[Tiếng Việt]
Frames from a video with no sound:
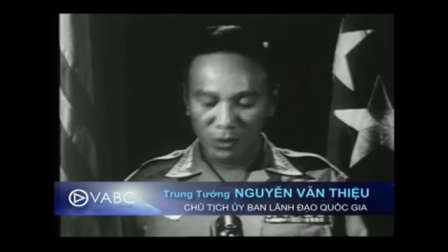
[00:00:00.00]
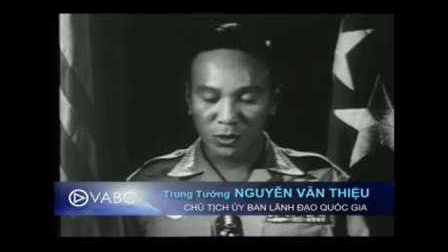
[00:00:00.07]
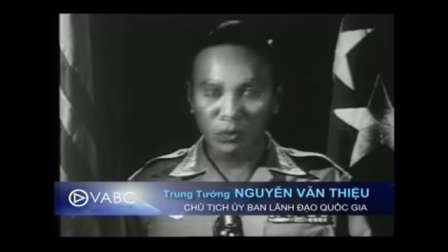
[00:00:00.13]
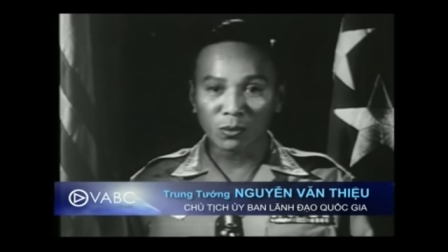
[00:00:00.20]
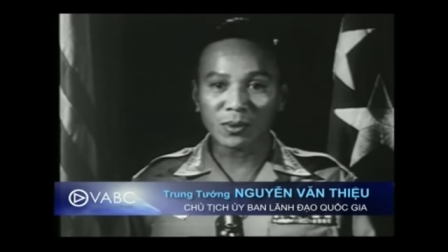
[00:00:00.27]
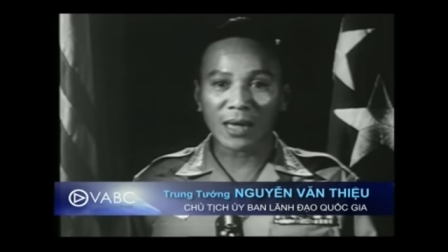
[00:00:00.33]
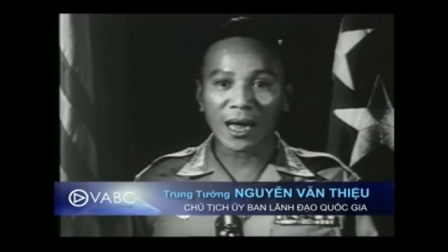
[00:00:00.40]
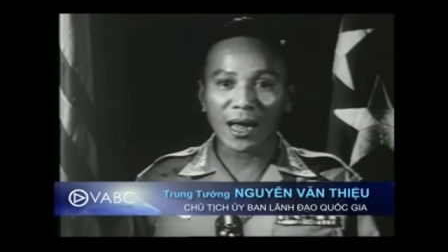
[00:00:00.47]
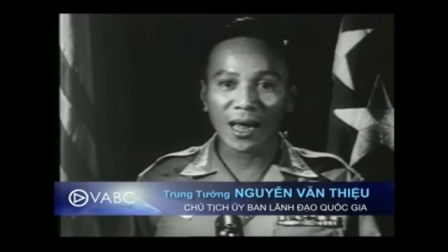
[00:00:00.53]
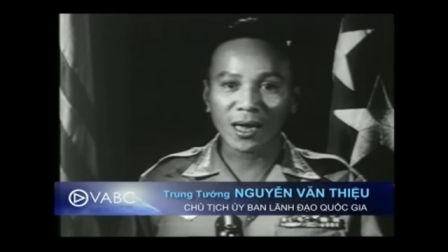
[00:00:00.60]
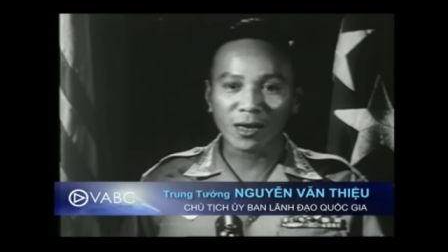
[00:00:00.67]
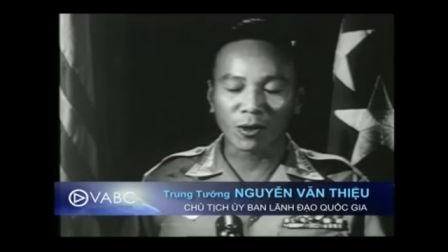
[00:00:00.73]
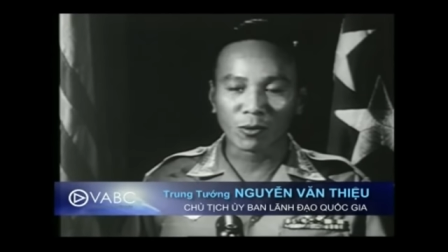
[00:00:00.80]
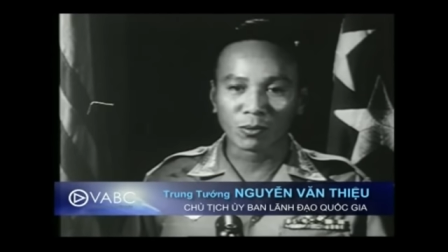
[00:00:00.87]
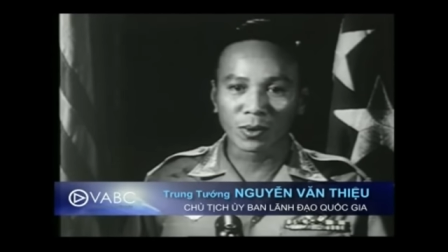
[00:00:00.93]
chúng ta hãy
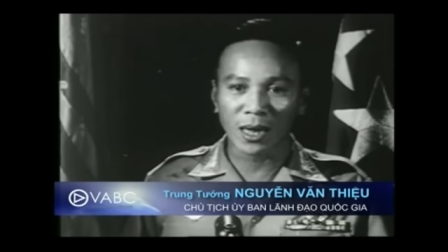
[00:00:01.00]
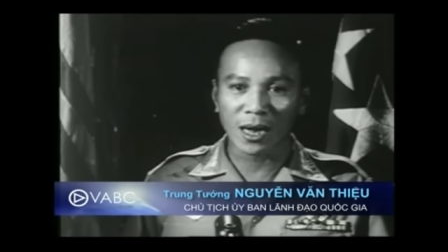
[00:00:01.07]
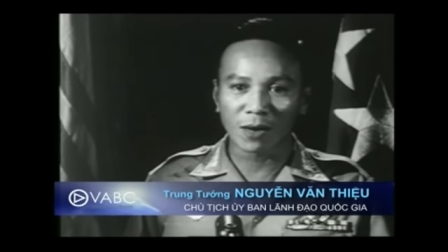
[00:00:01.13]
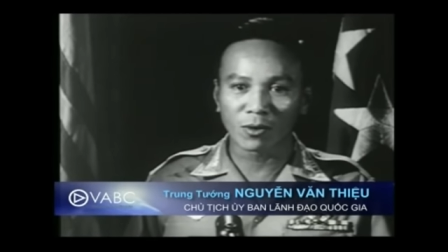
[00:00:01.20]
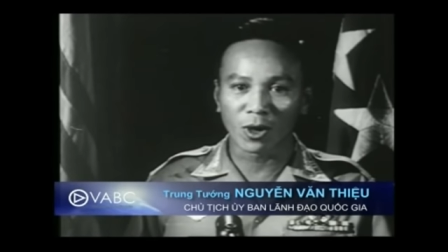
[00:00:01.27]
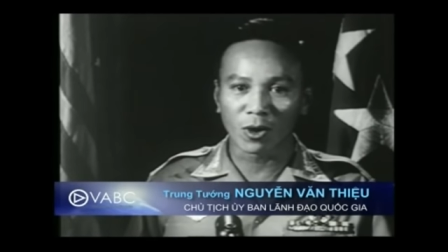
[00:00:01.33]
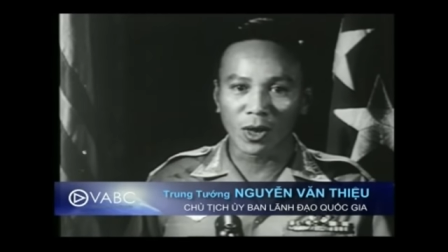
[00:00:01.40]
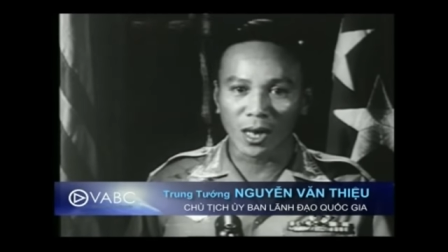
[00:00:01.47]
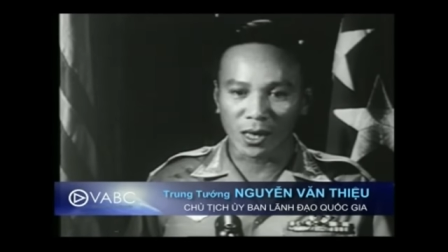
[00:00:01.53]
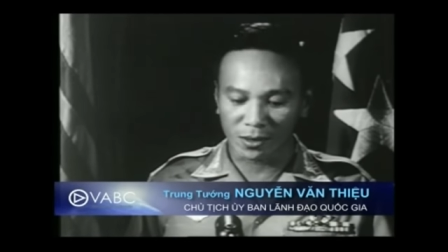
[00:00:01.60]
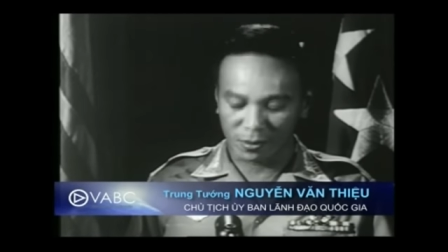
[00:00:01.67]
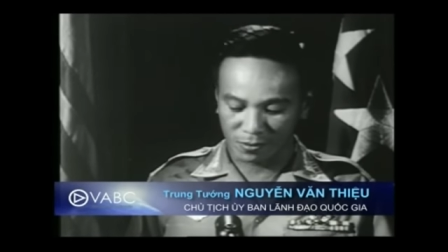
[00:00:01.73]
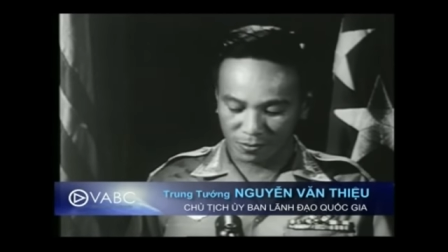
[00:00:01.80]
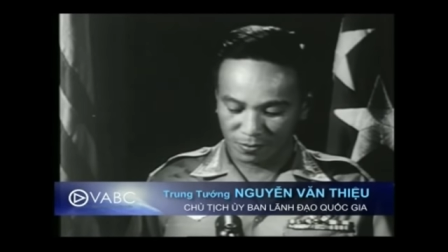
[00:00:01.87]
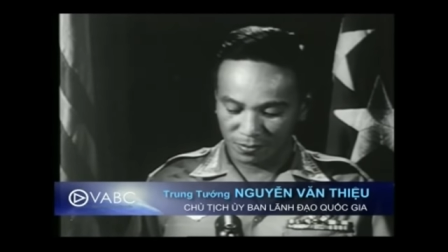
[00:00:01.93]
cùng nhau nỗ
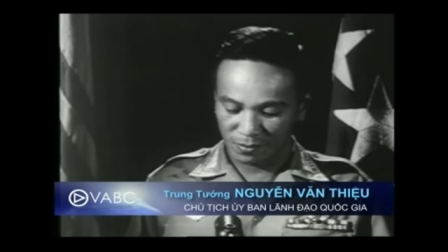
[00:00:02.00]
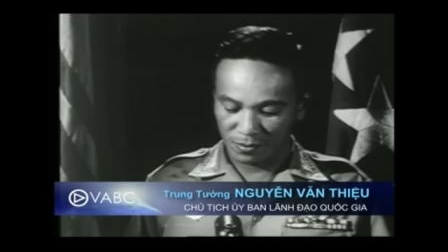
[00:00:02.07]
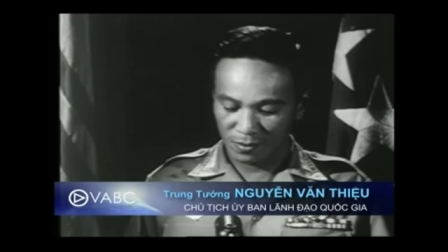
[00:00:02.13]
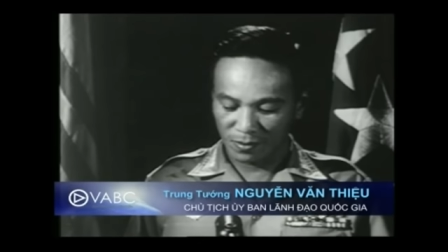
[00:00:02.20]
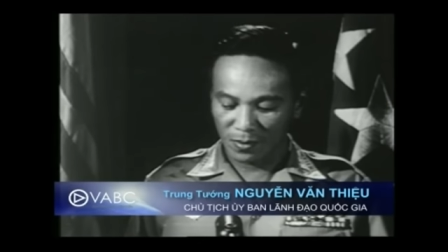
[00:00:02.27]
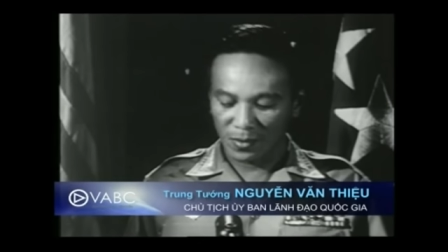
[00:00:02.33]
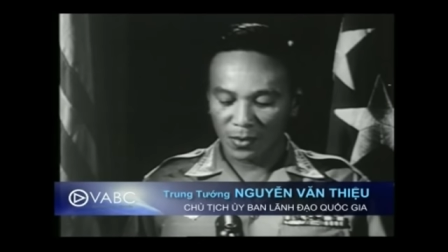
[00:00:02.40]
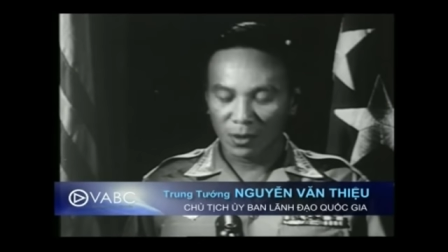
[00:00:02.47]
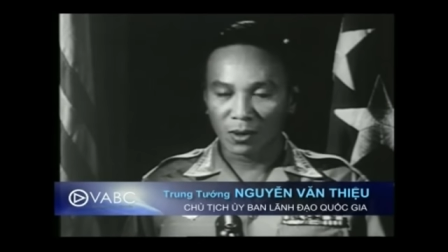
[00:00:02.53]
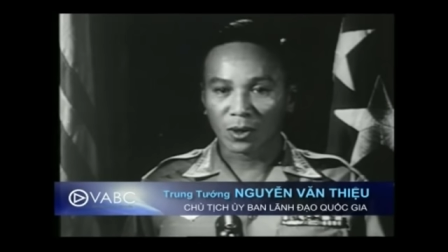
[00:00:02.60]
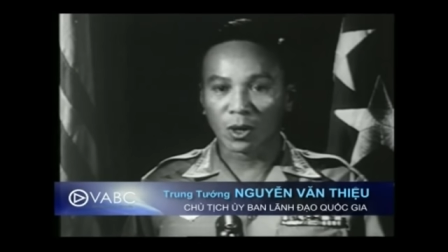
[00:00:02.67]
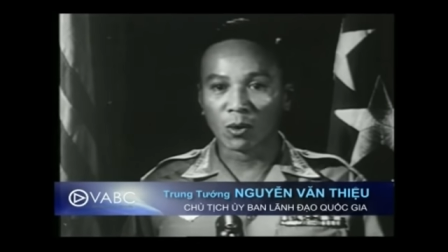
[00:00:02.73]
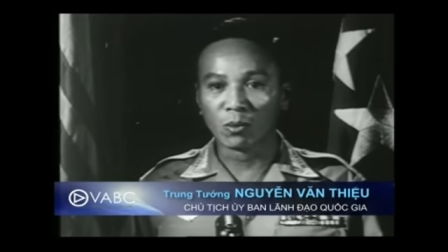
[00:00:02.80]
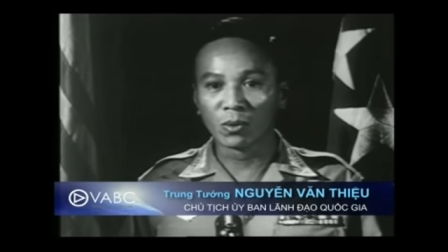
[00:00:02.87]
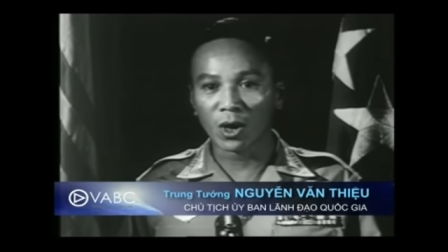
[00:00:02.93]
lực
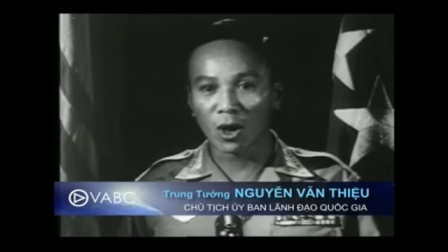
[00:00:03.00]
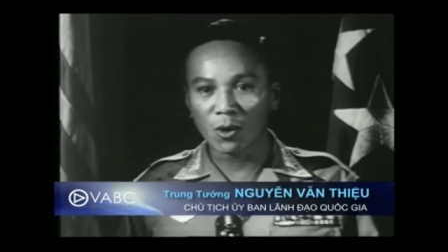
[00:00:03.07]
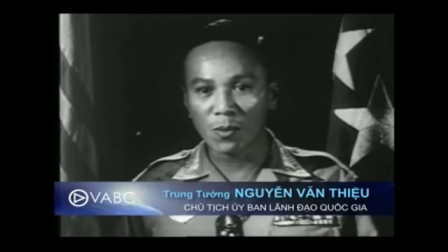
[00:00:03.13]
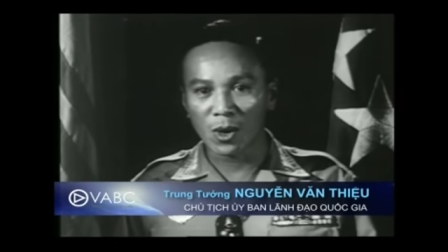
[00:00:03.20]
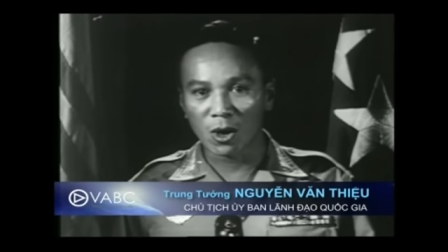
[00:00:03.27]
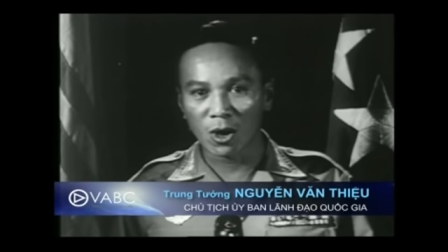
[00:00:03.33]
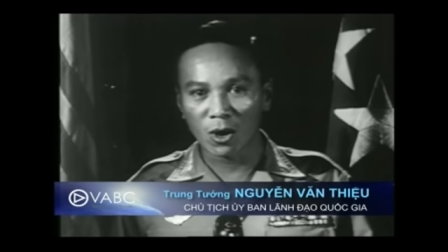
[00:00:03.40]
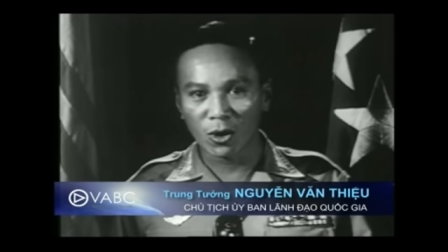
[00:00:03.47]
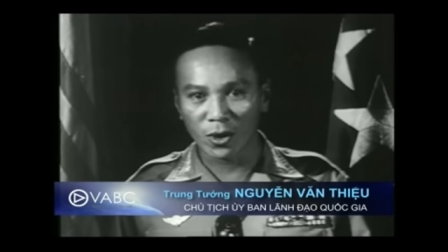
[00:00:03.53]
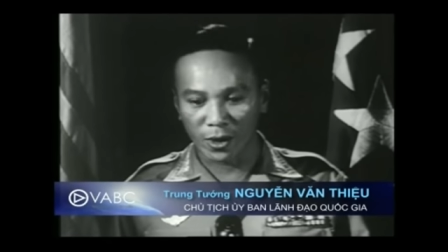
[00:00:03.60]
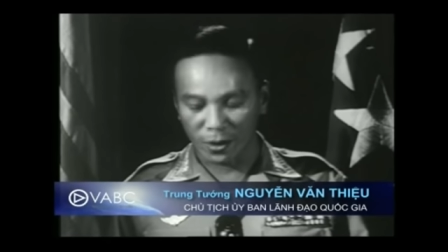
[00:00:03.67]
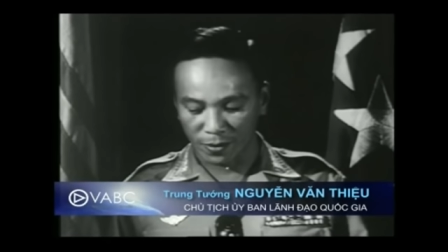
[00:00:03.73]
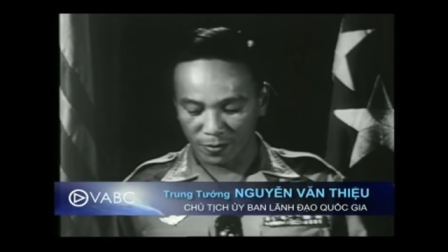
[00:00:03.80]
cùng đổ mồ hôi